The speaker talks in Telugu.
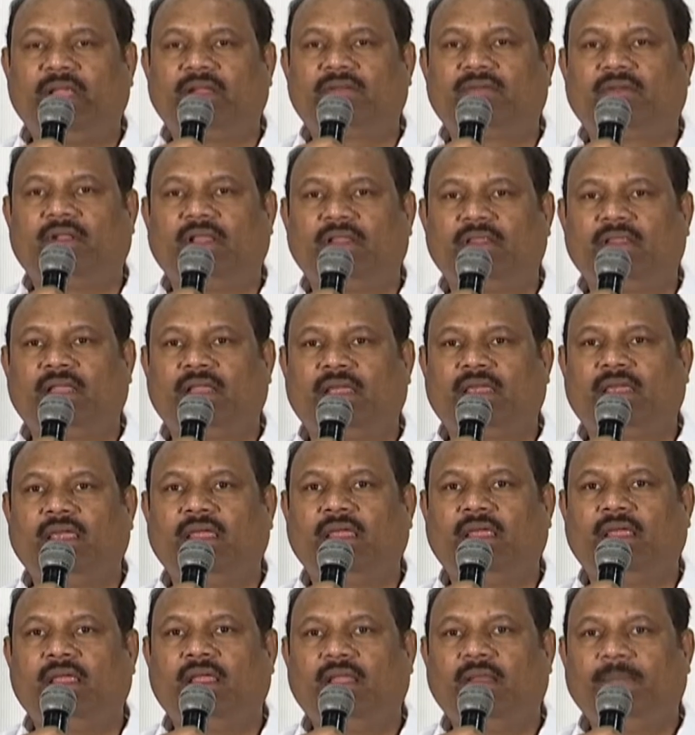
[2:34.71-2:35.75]
ప్రేక్షకులందరికీ
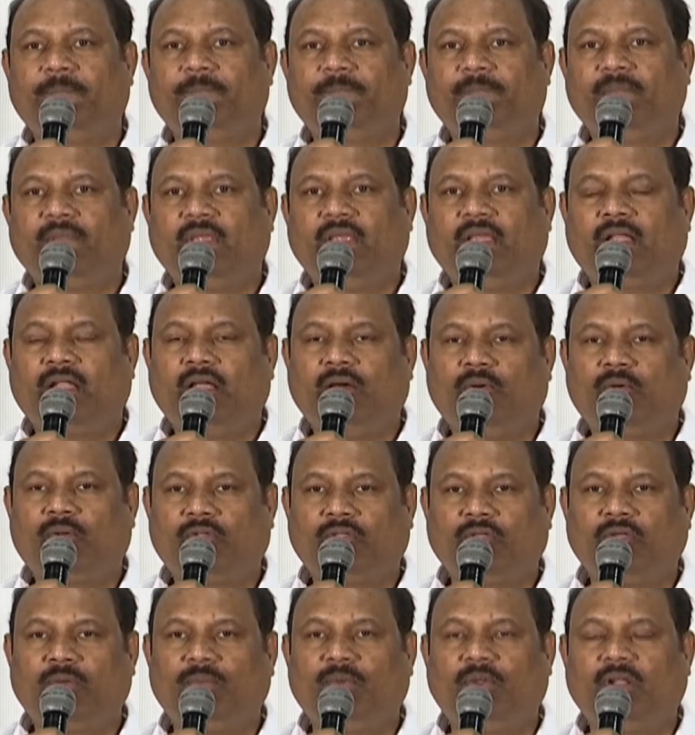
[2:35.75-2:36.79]
నా
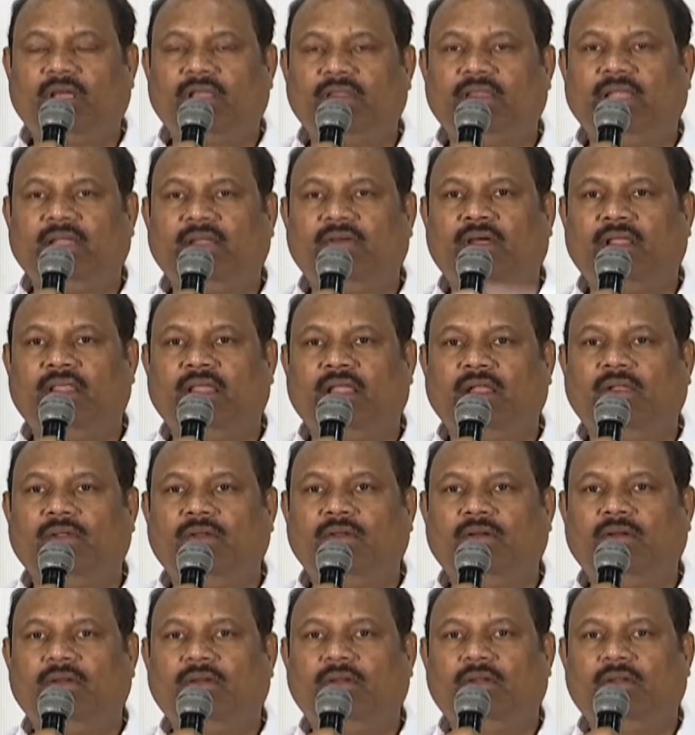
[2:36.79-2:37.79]
హృదయపూర్వక ధన్యవాదాలు